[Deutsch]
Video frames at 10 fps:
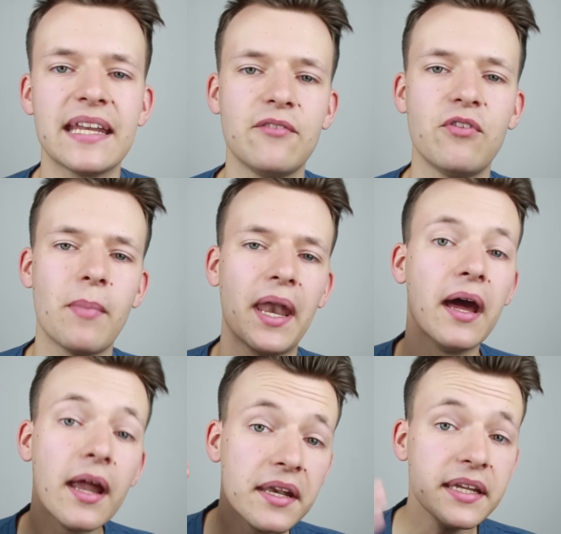Denn wenn man
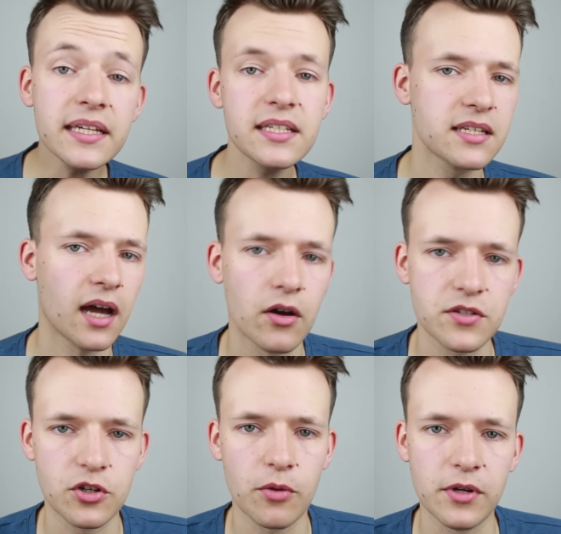nicht nach
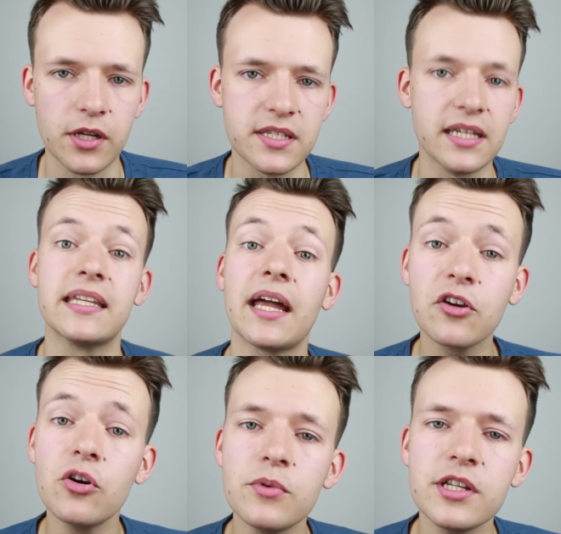außen kommuniziert,
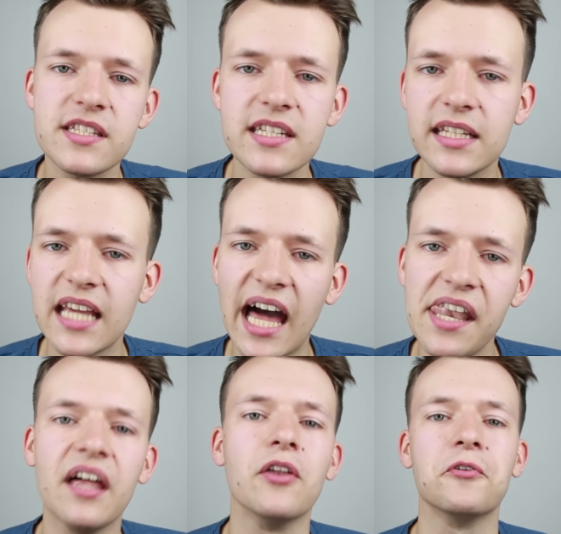dann kommunizieren die
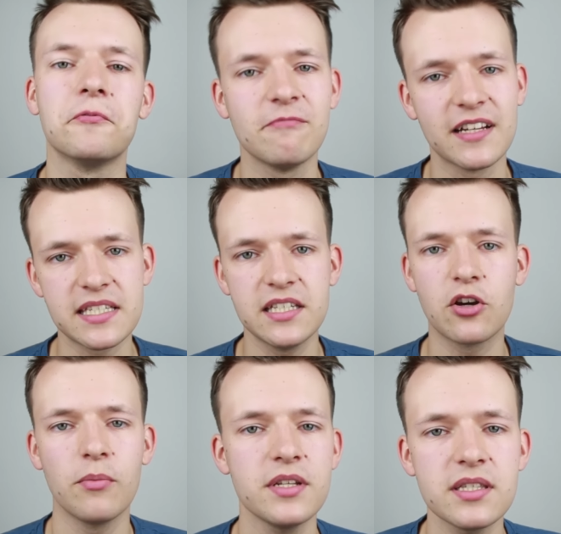anderen. Und was die
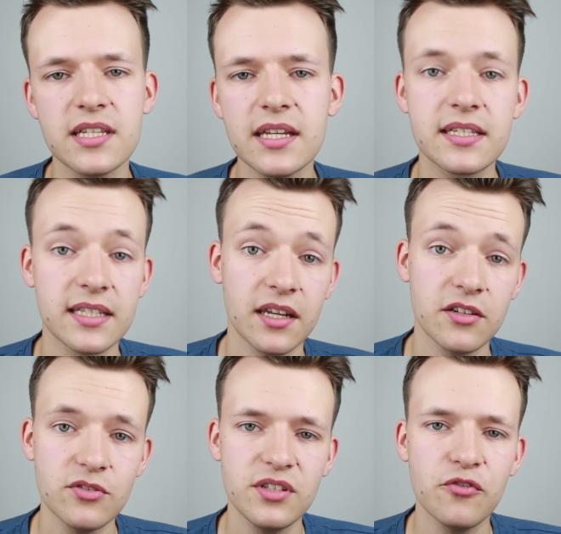kommunizieren, ist dann
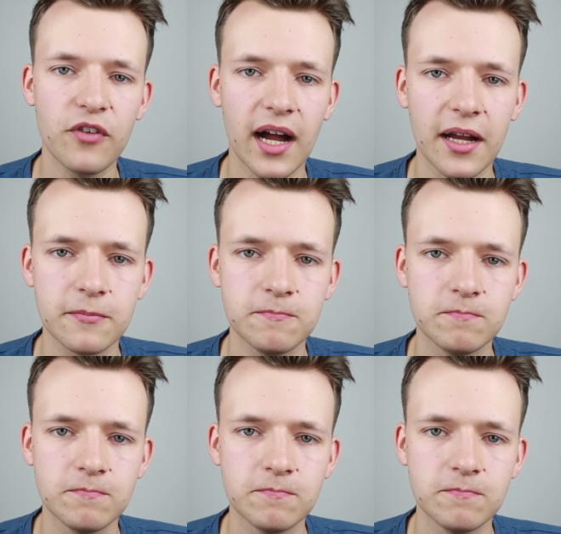natürlich die Frage.